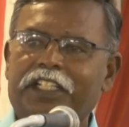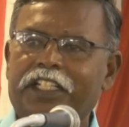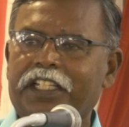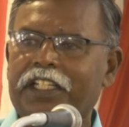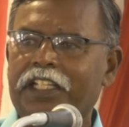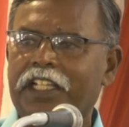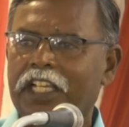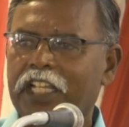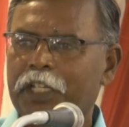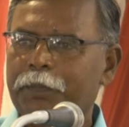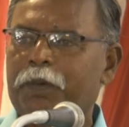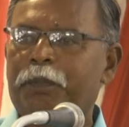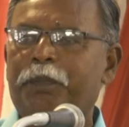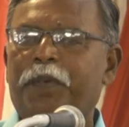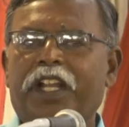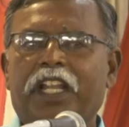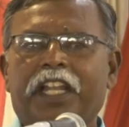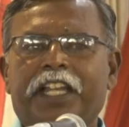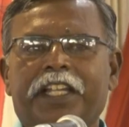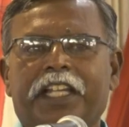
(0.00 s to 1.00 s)
வந்து இப்போ
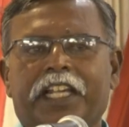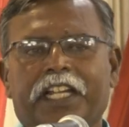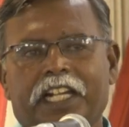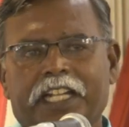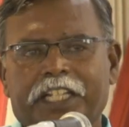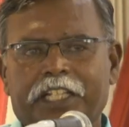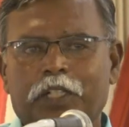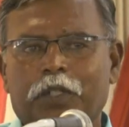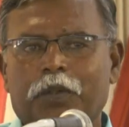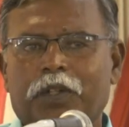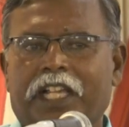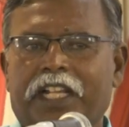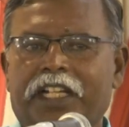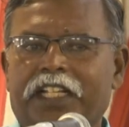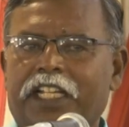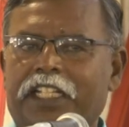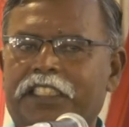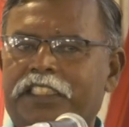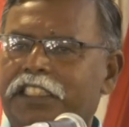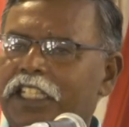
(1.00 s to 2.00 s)
பெர்லின் நகரில் ஏதோ ஒரு
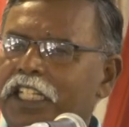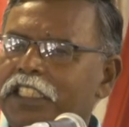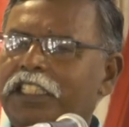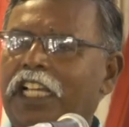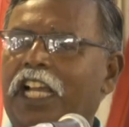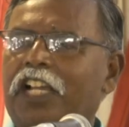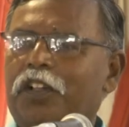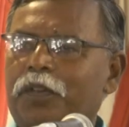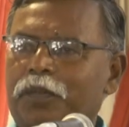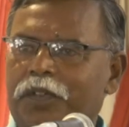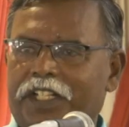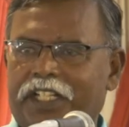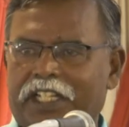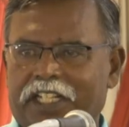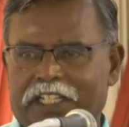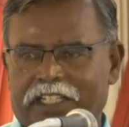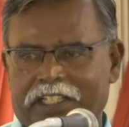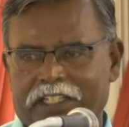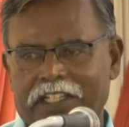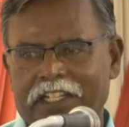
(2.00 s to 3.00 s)
அருங்காட்சியத்தில் சாக்கு முட்டையில்